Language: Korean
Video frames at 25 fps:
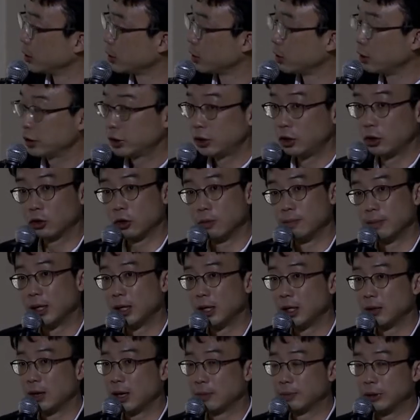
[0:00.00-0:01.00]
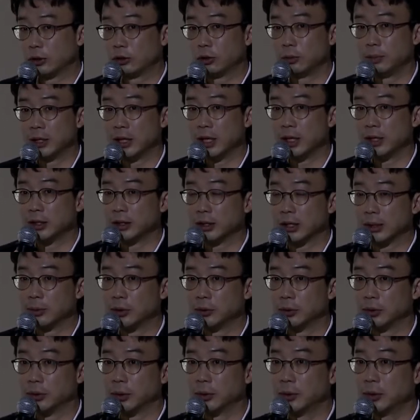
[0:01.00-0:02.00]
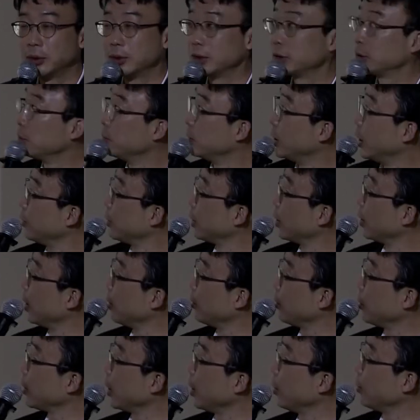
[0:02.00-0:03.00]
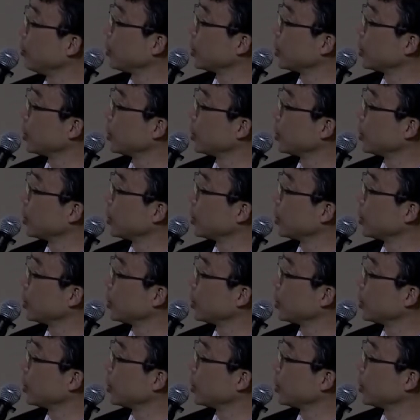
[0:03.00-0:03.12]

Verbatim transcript: 그래서 실리콘밸리와 B2B라는 제목으로 좀 얘기를 해보,